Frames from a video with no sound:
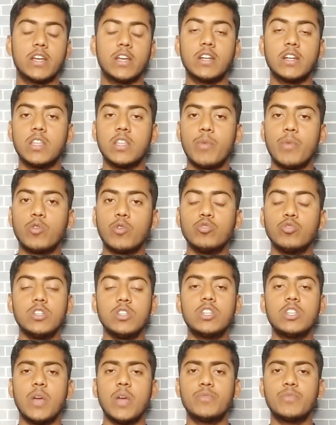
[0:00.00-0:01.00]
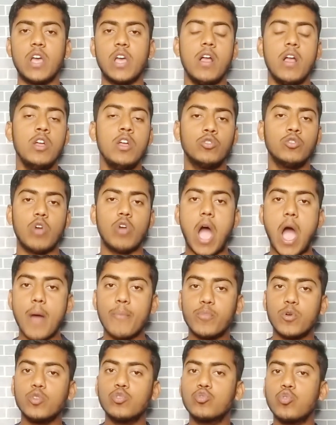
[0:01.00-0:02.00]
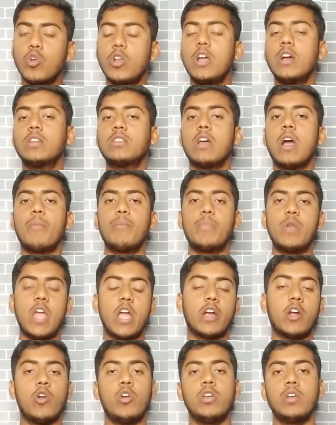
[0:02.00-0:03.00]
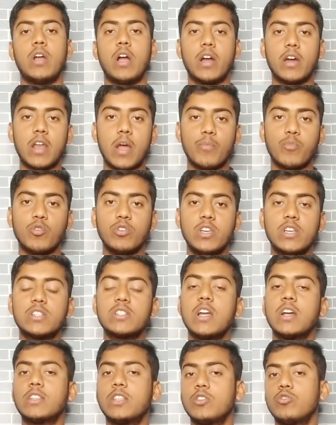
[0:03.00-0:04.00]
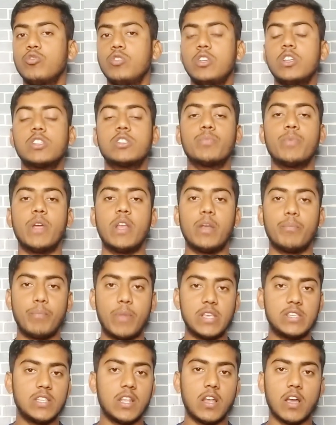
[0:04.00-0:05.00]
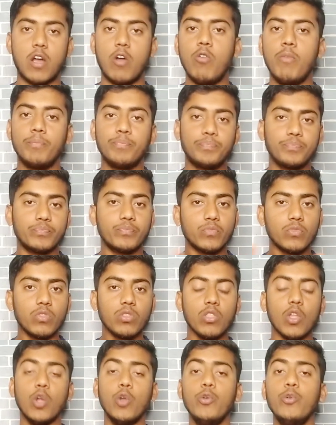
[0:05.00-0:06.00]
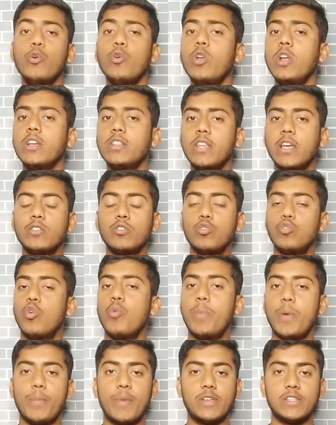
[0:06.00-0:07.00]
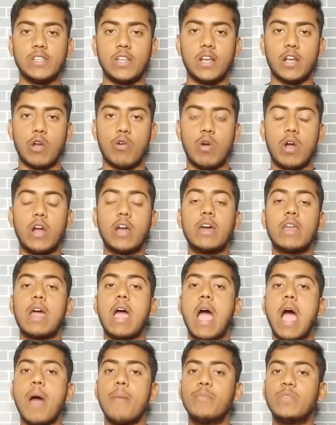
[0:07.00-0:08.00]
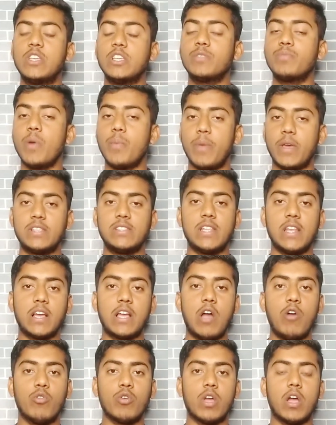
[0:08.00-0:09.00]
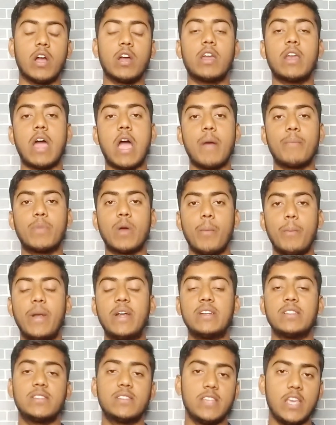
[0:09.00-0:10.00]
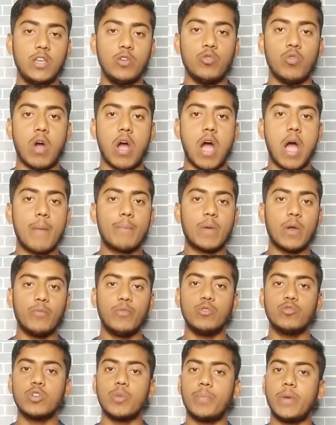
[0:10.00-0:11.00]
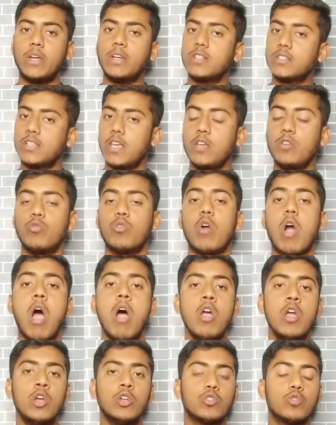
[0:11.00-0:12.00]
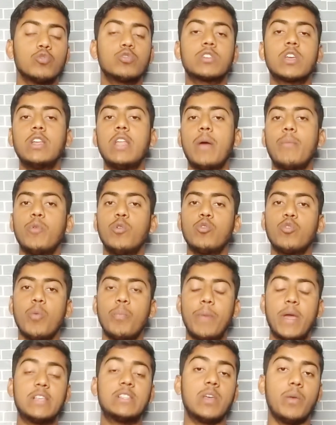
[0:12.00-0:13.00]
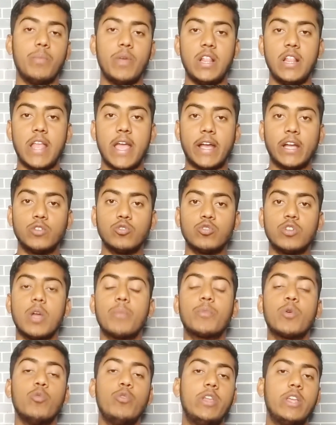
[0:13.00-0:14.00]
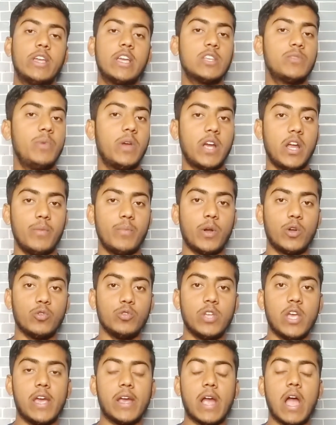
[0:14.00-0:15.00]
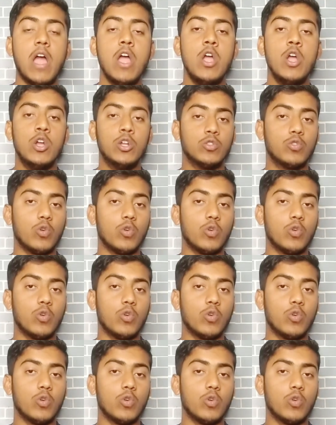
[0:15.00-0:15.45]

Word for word: शेखर धवन कुछ इस टाइप सा तो आपको जो लगता है अपने अकॉर्डिंग अगर आपको यस लगता है तो यस पे पैसे लगाओ नो लगता है तो नो पे पैसे लगाओ अगर आप जिस पे पैसे लगाओगे अगर आपका बेट सही हुआ आपका फ्यूचर प्रेडिक्ट सही होगा तो उसके लिए आप लोगों को पैसा मिल जाएगा जो कि आपको विनिंग कैश में कन्वर्ट हो जाएगा